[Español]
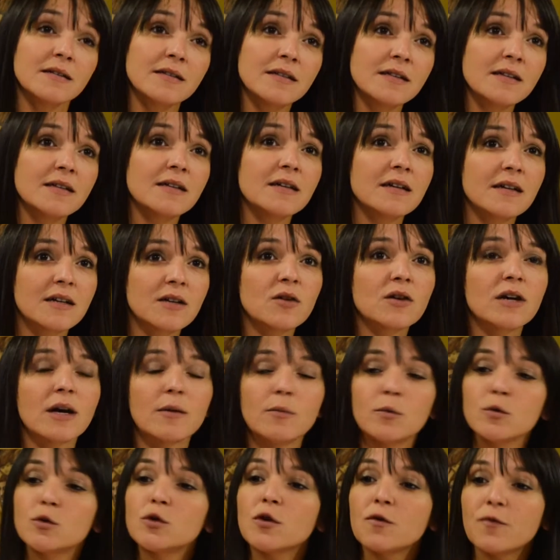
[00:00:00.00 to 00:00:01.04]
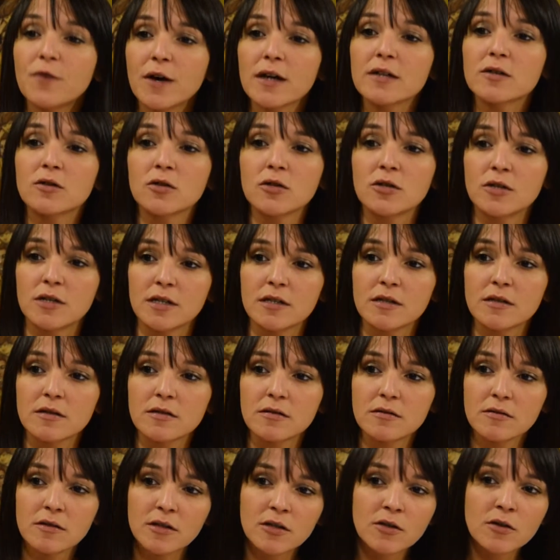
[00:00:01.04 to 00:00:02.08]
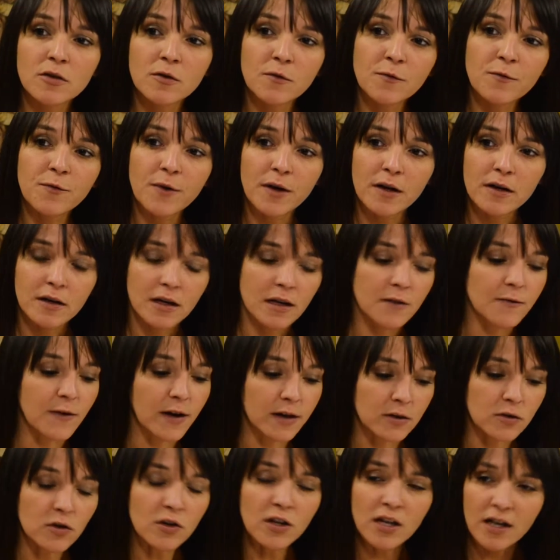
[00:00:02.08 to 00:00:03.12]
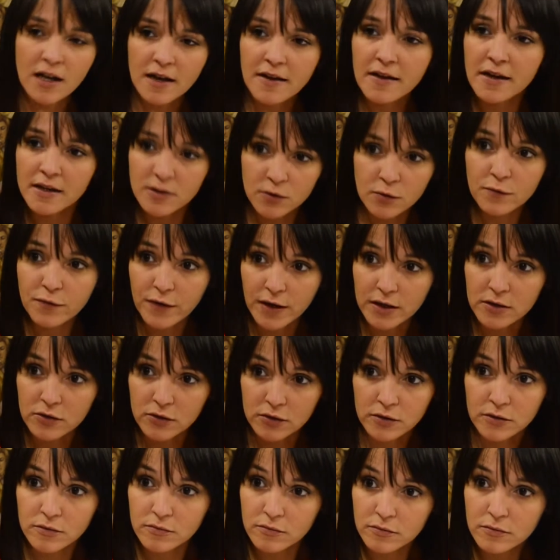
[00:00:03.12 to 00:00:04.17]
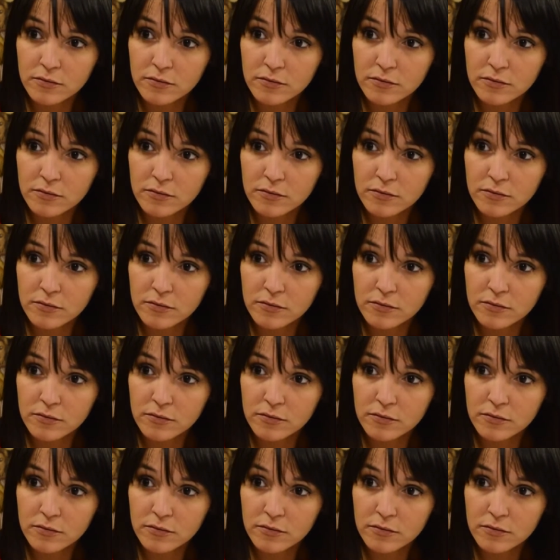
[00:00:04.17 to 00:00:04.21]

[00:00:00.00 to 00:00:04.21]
Y creo que a muchos factores. Creo que, que, el factor de la edad es un factor.